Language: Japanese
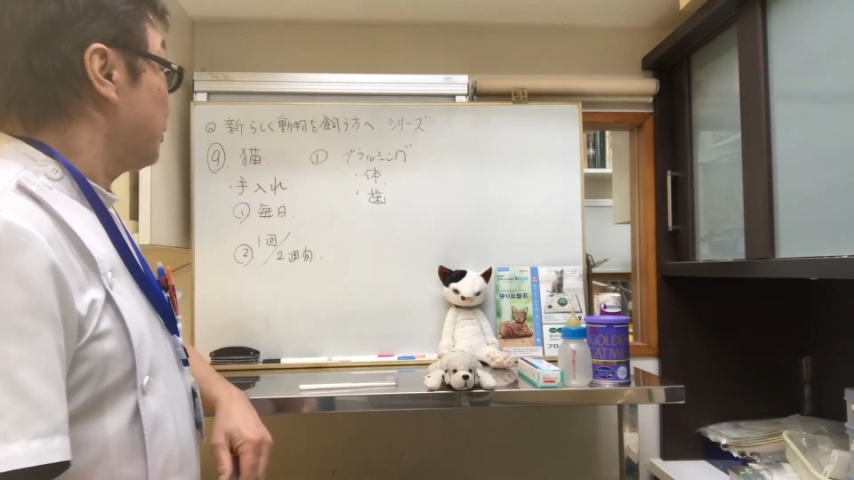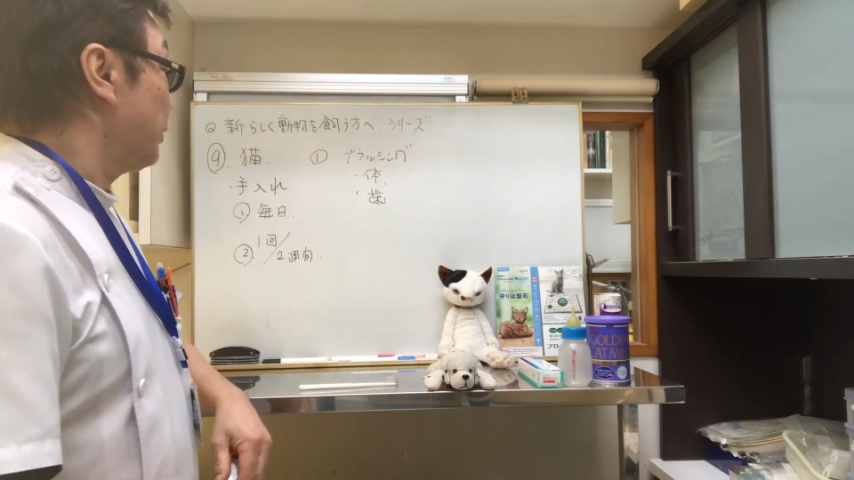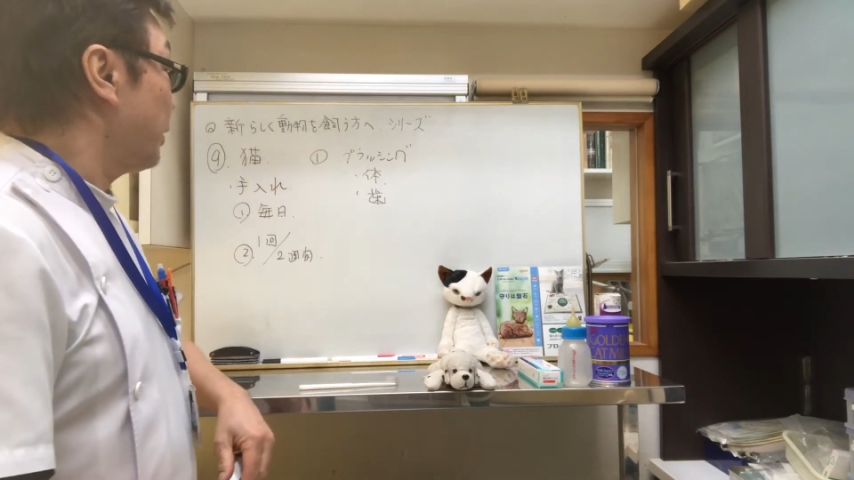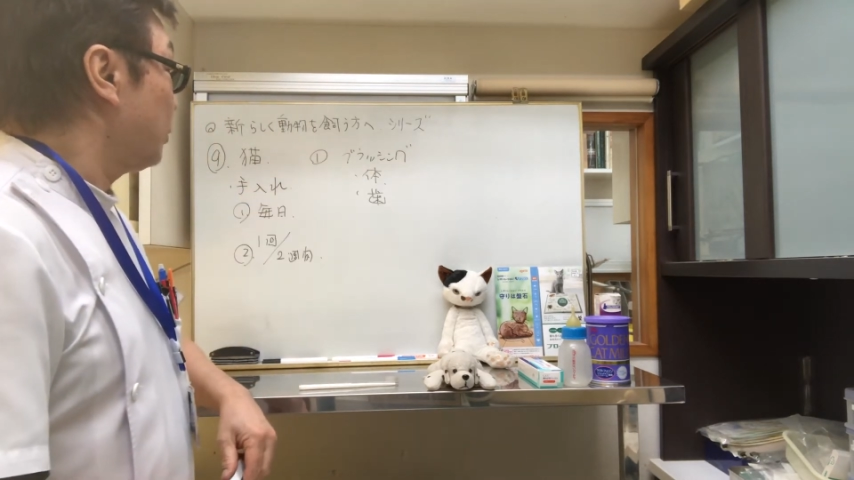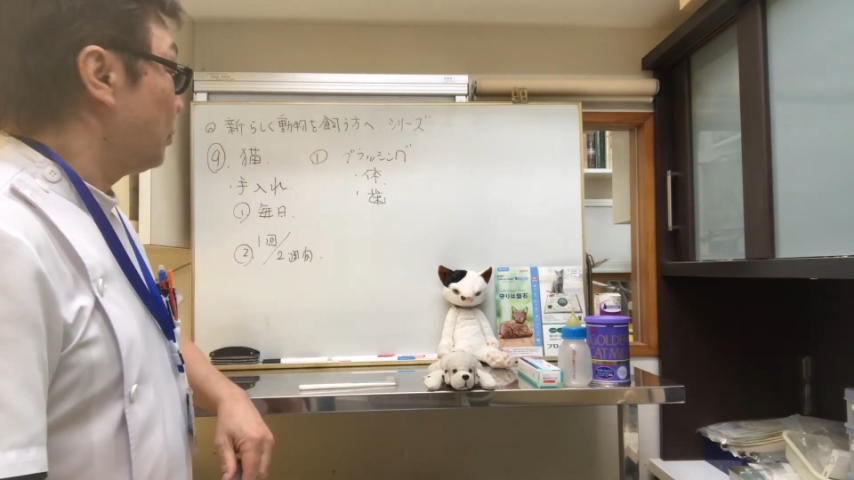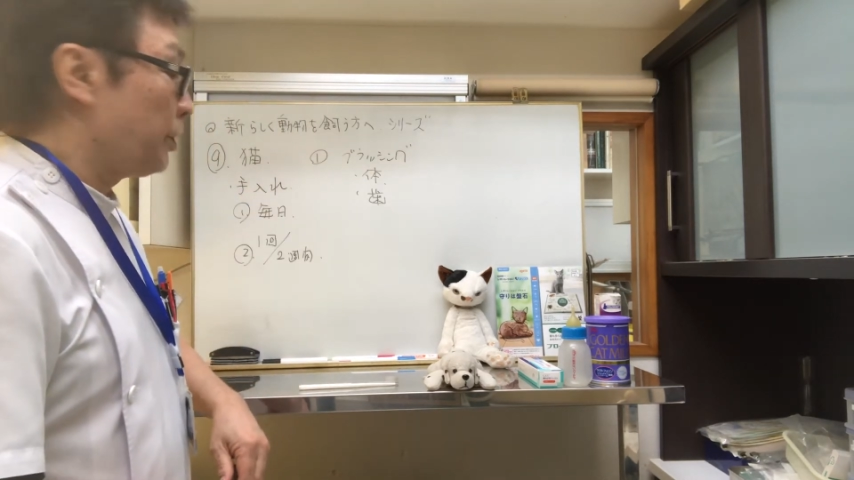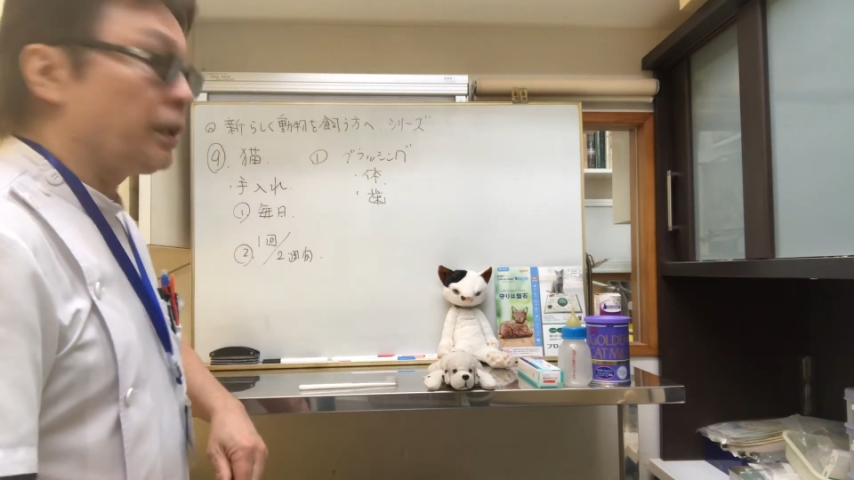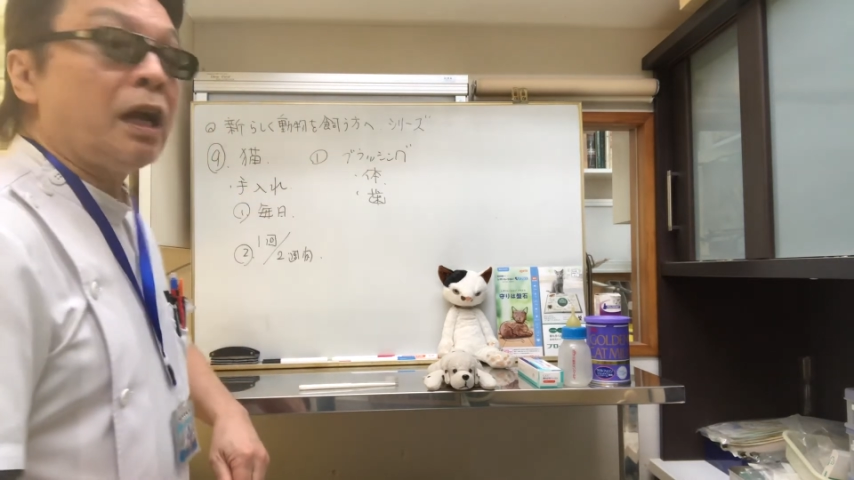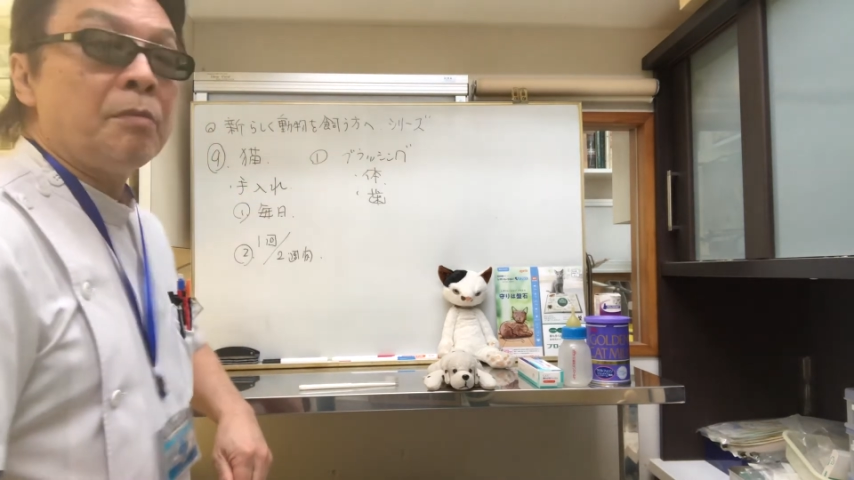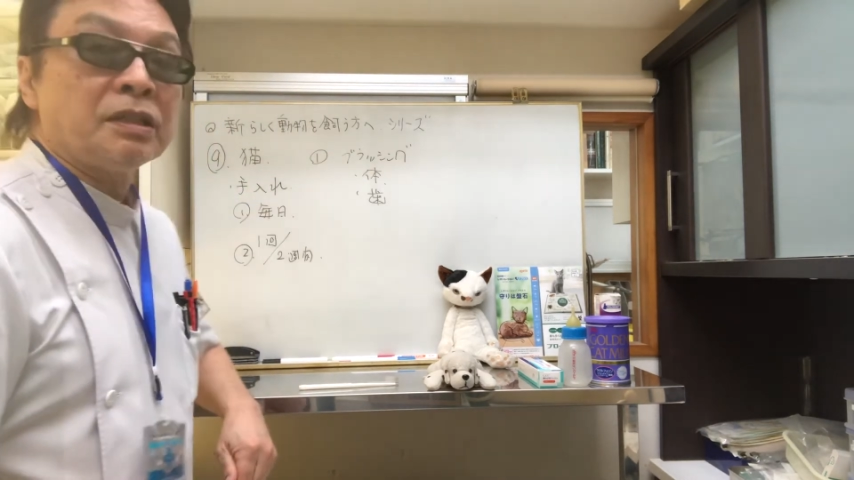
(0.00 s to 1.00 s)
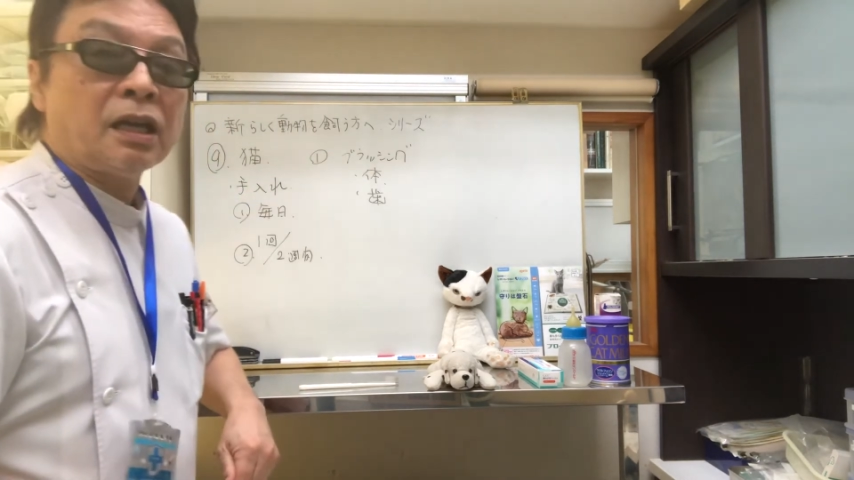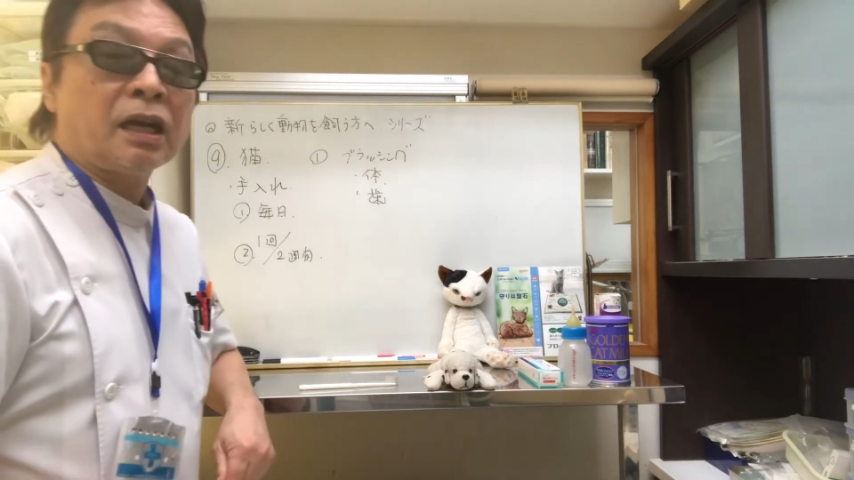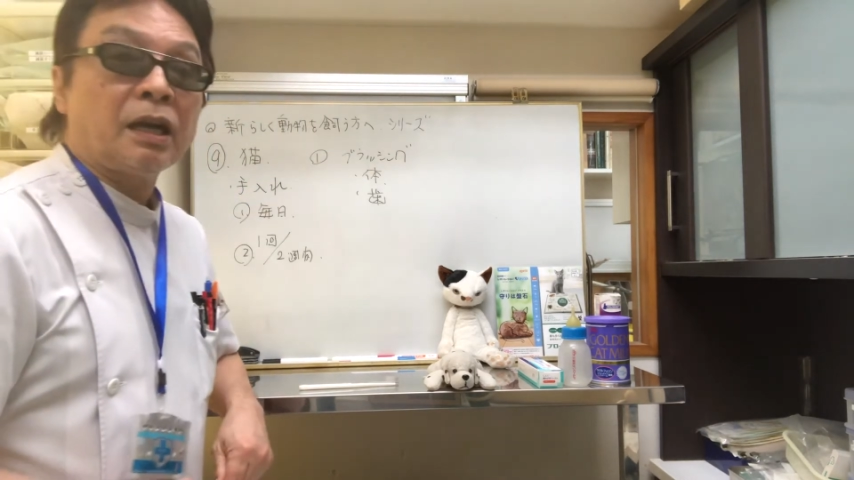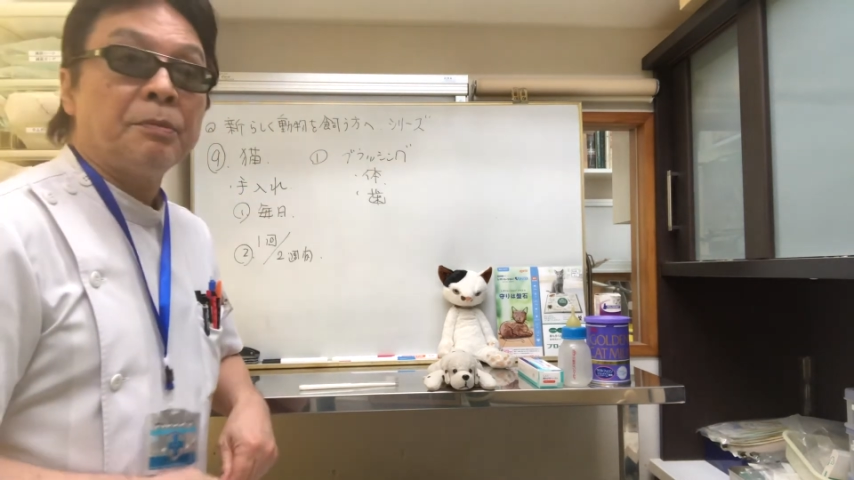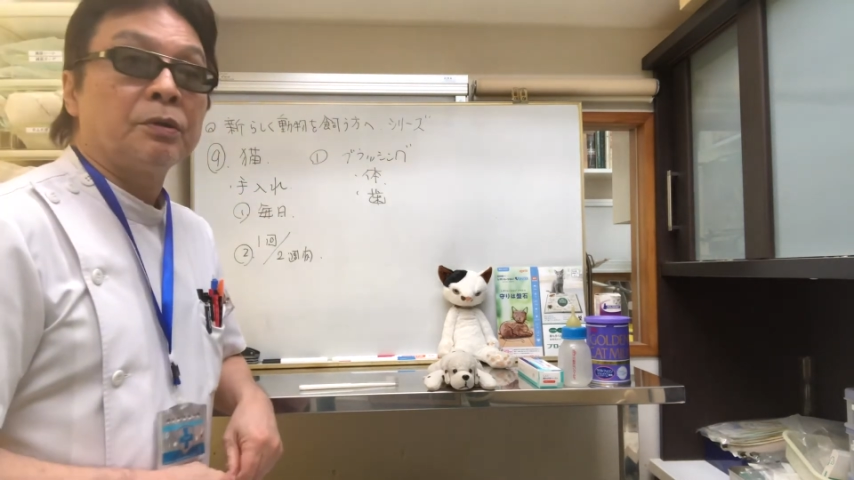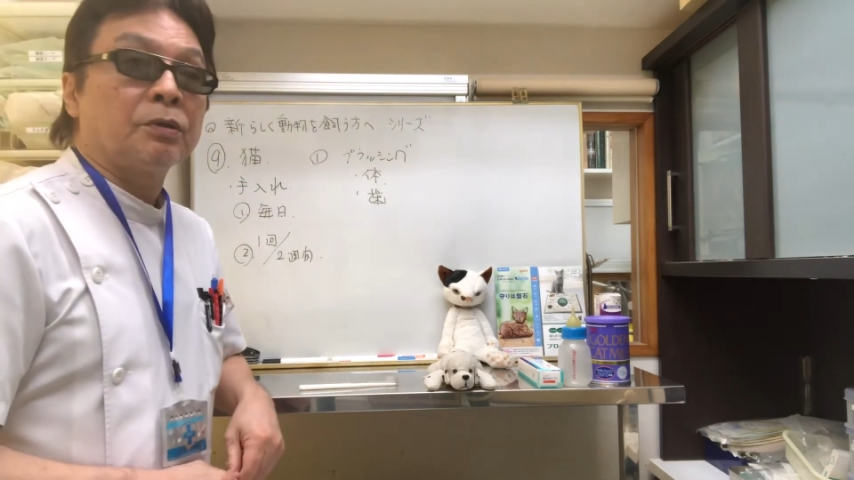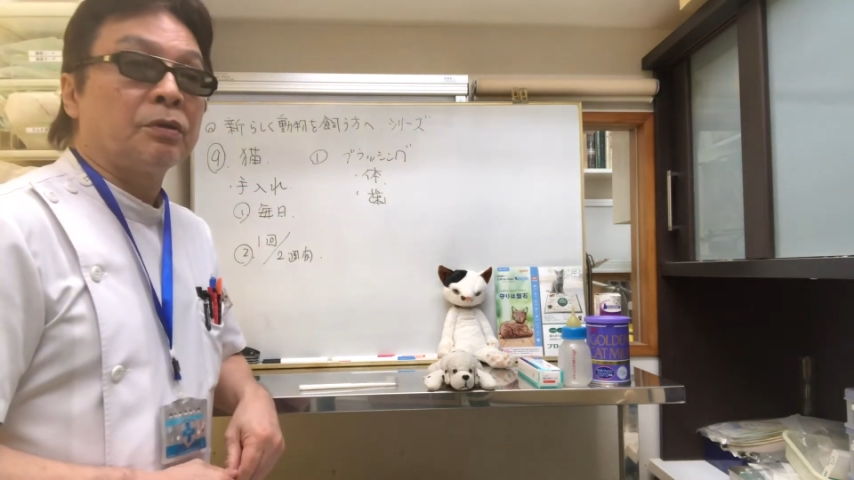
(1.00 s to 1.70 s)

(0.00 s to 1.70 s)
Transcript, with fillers: 猫、の2回目3回目のとこ